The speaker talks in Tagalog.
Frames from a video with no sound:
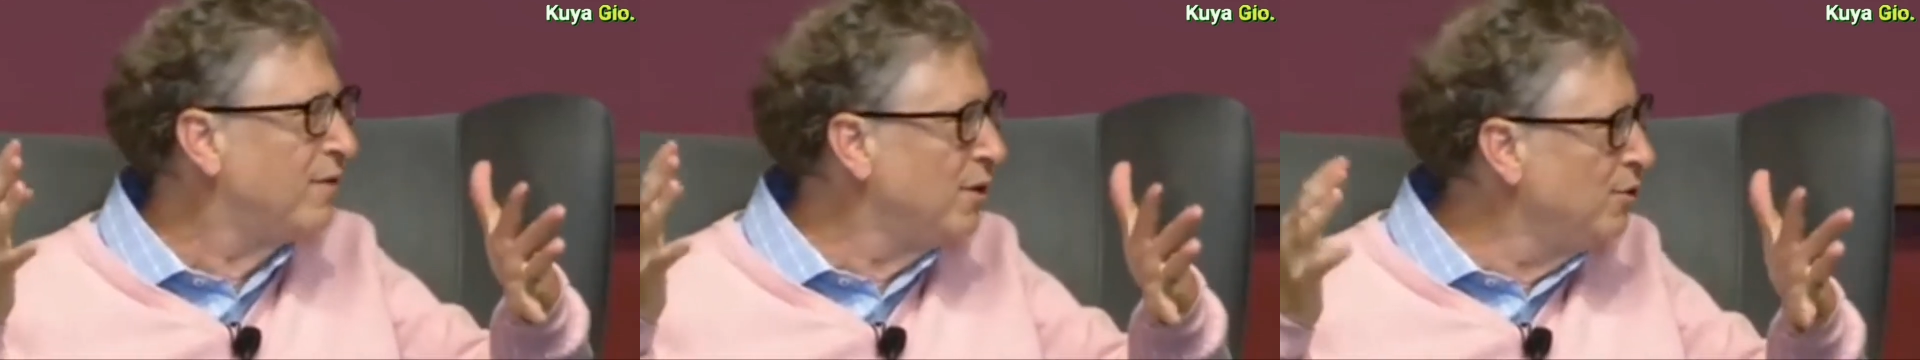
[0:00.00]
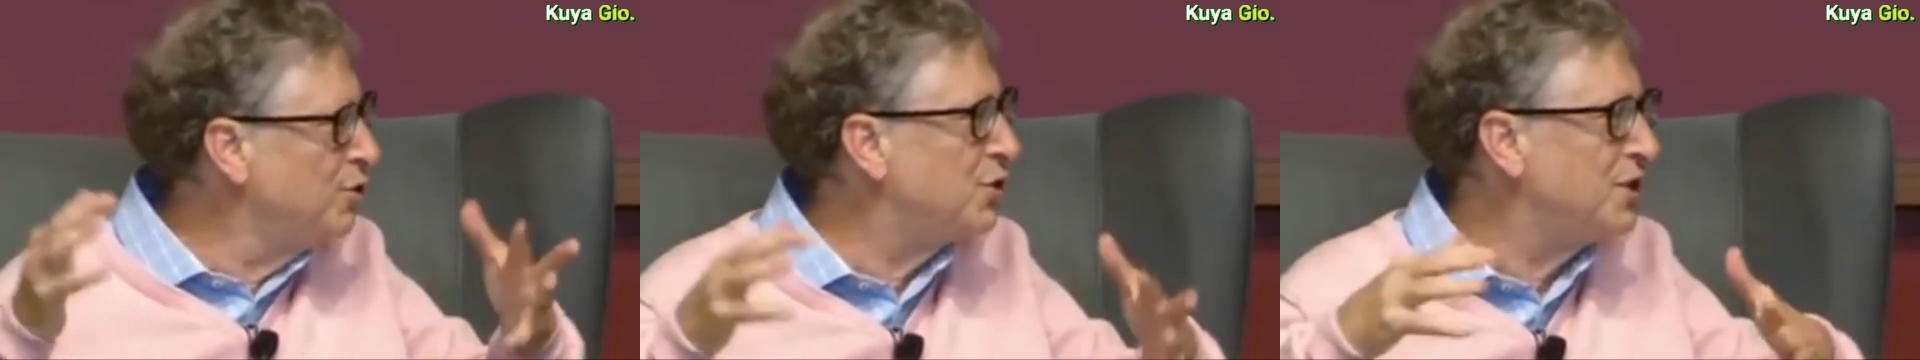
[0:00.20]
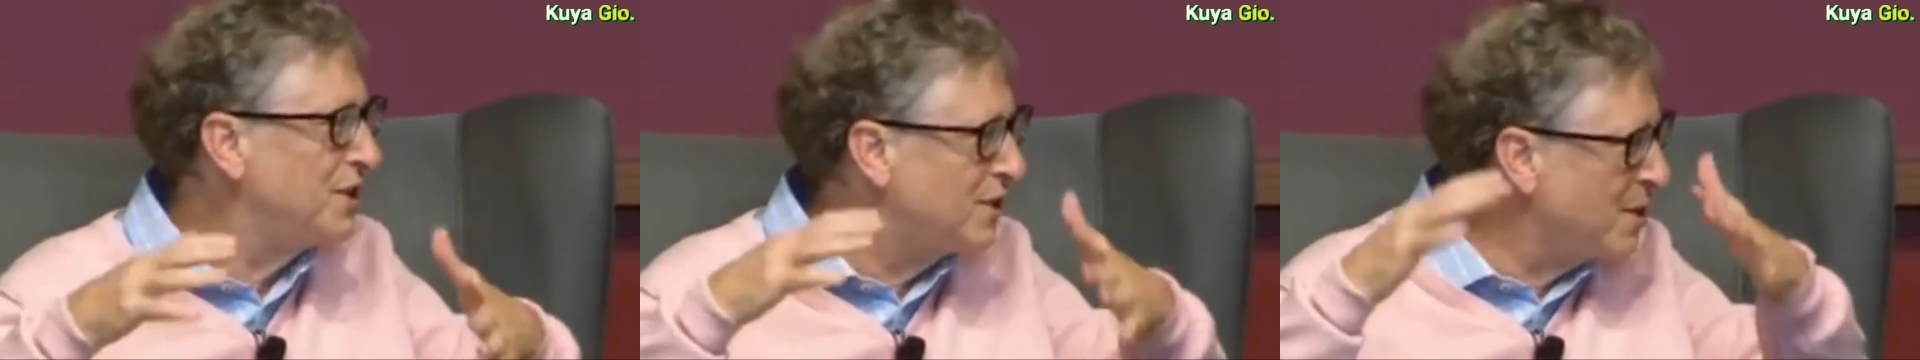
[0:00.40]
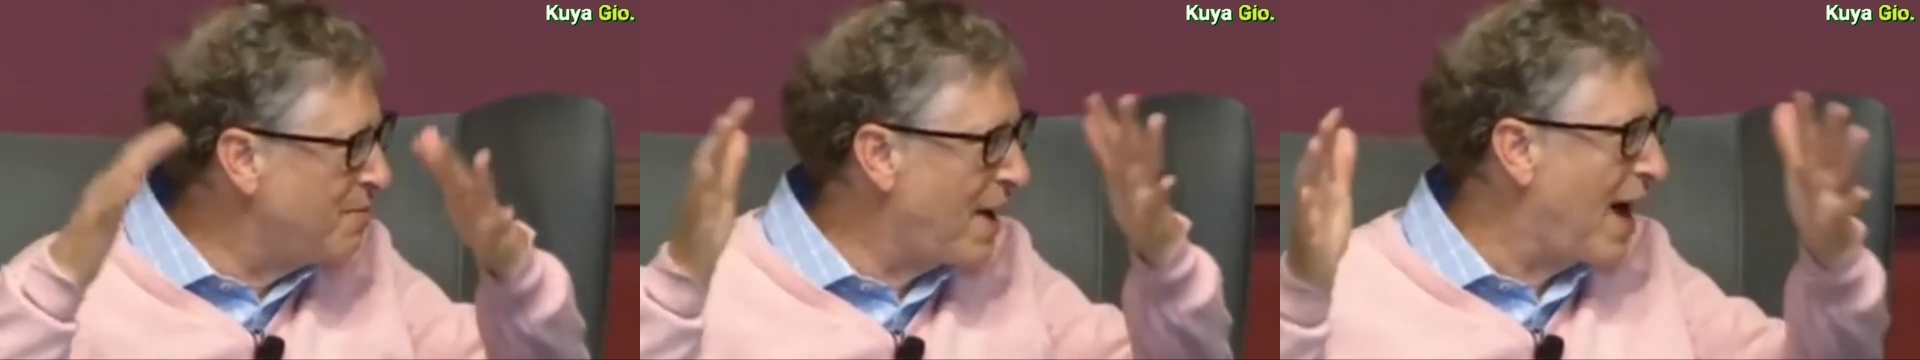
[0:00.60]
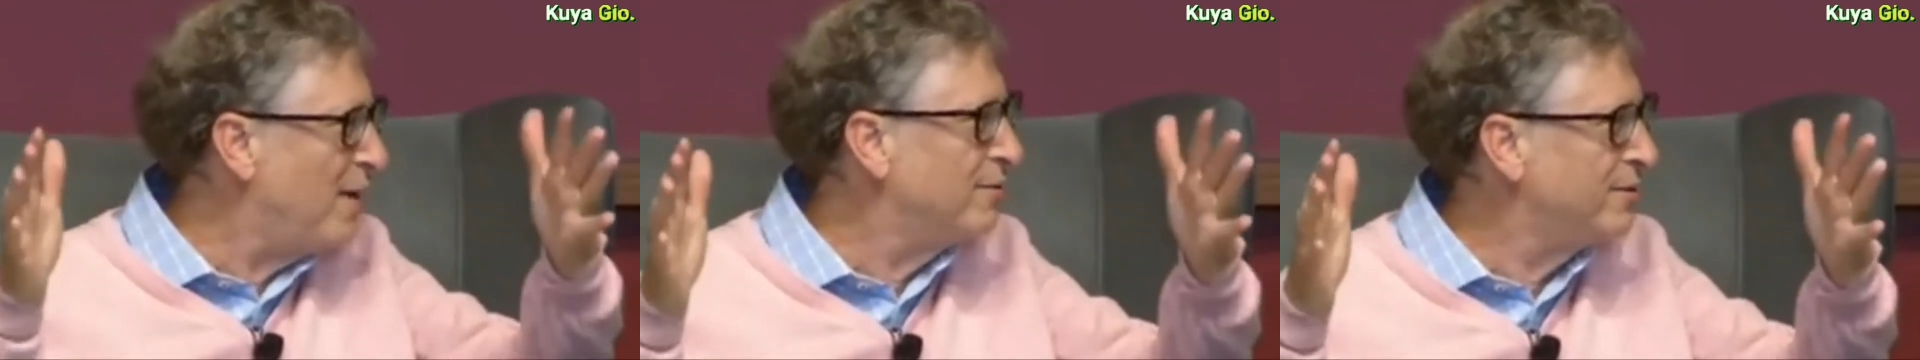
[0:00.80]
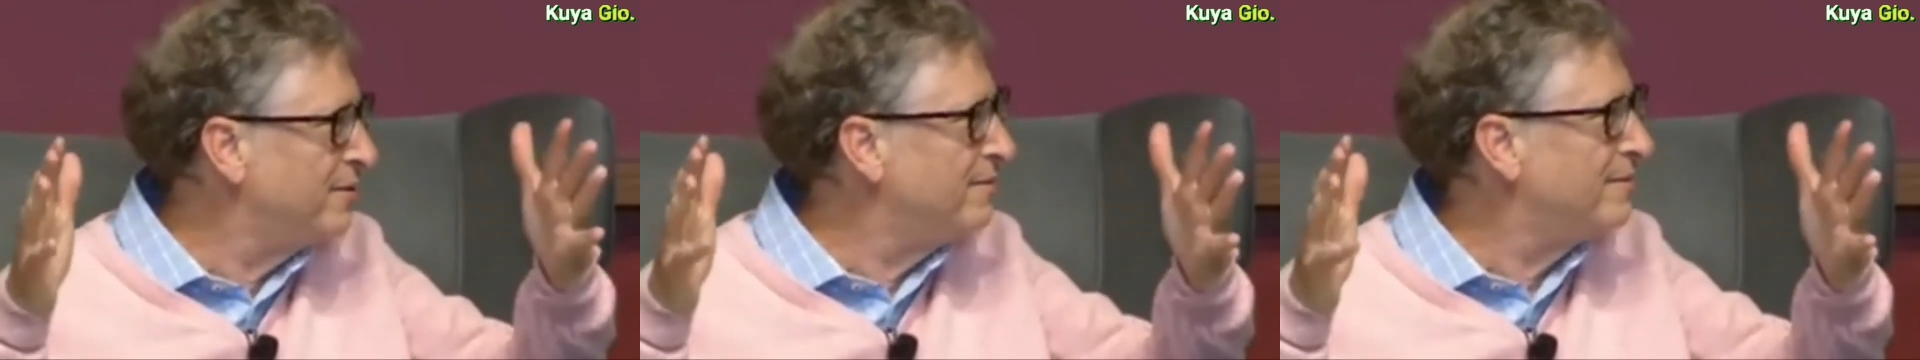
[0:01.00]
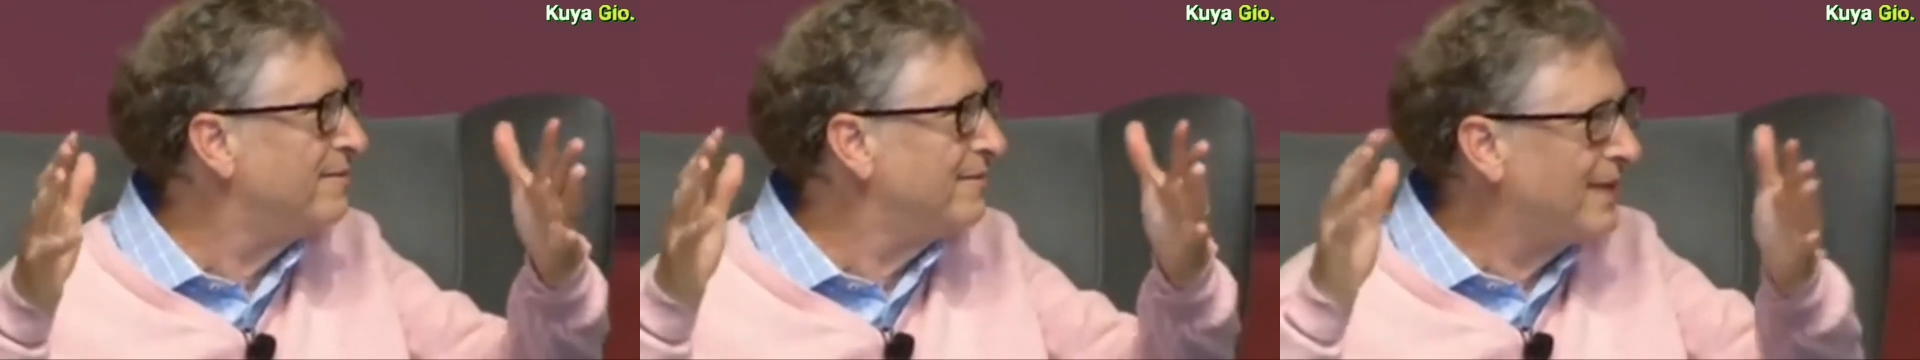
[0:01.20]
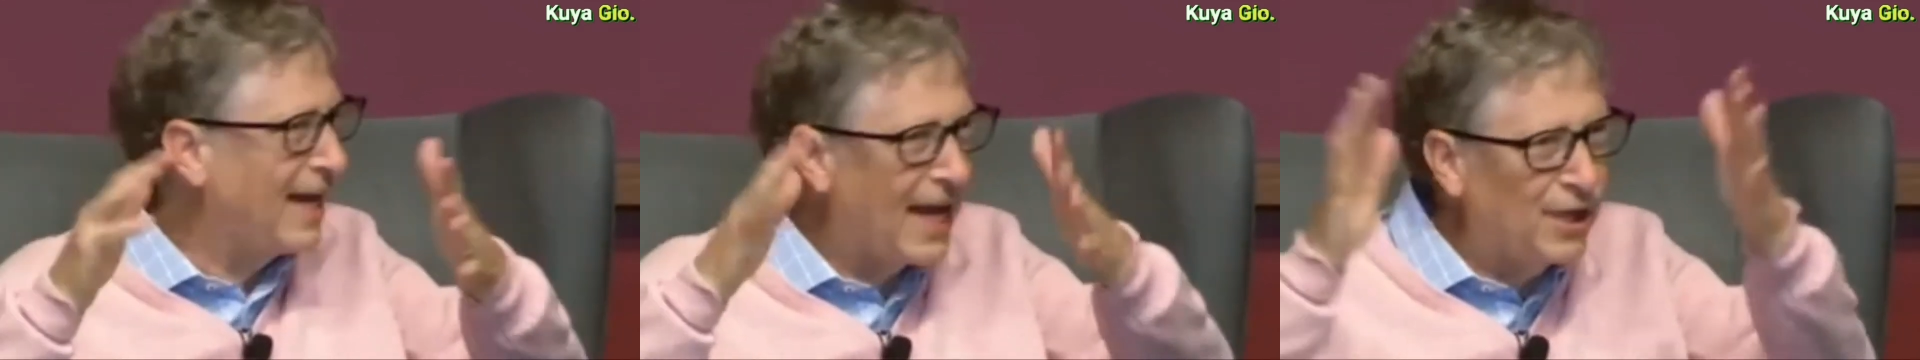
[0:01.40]
pinakasikat na tao
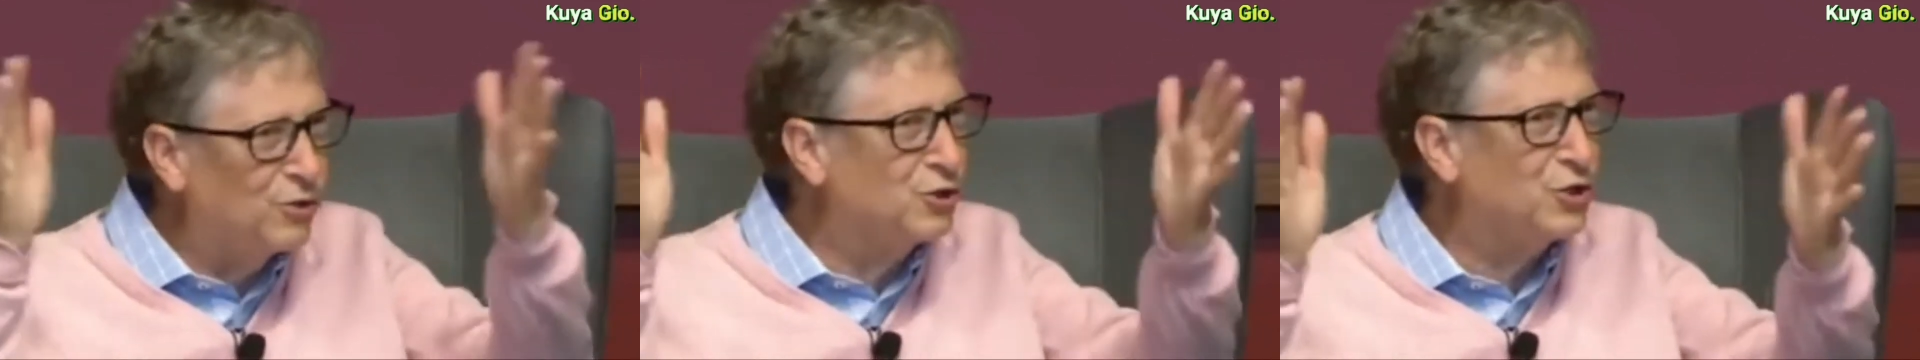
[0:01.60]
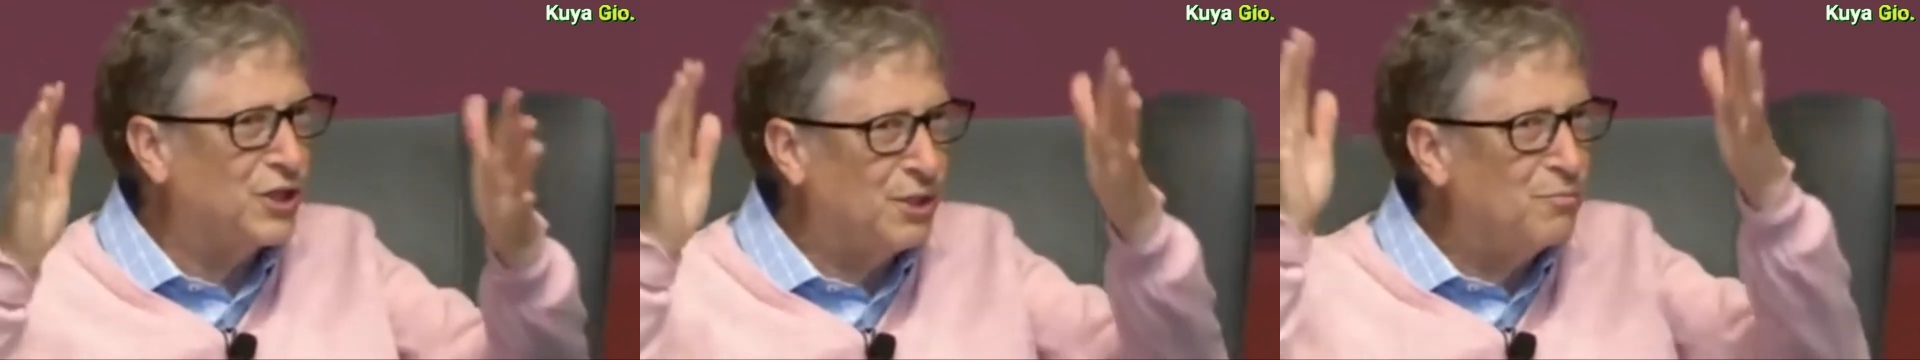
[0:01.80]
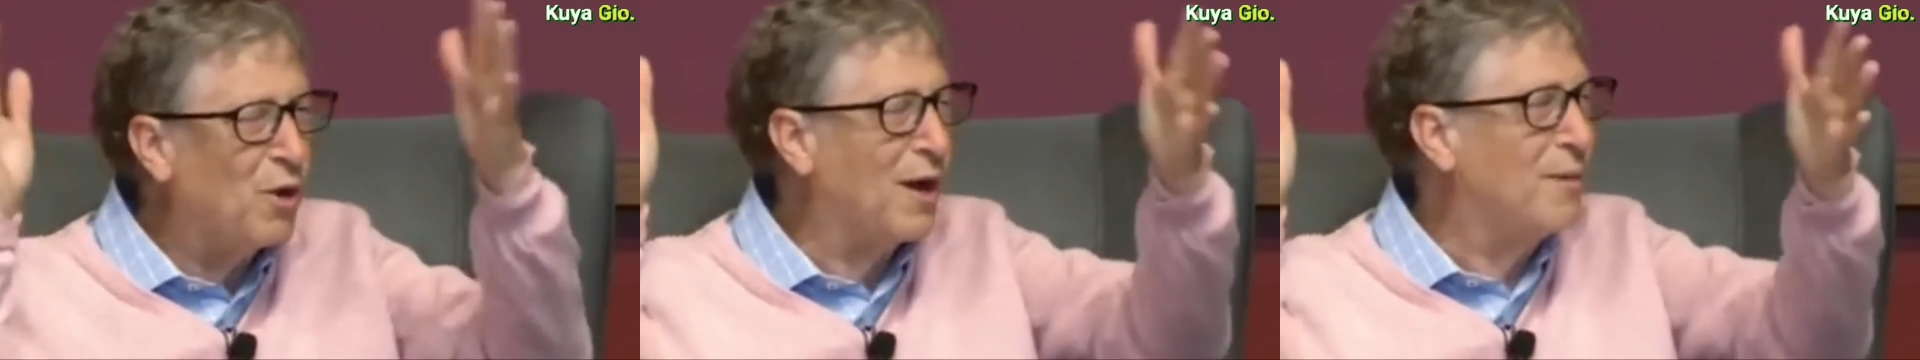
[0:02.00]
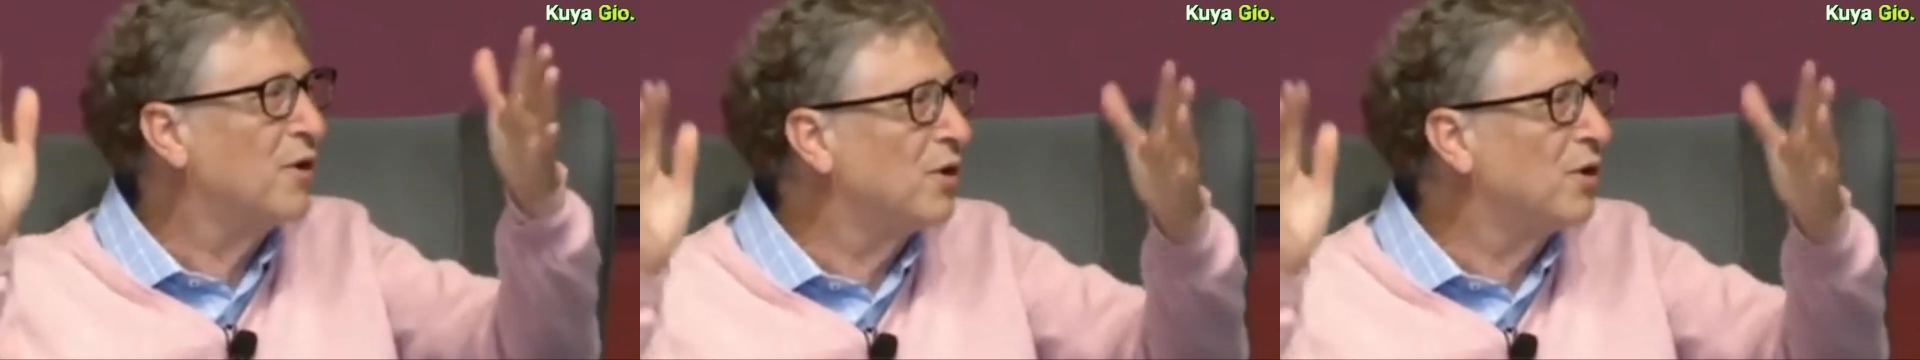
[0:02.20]
sa buong mundo.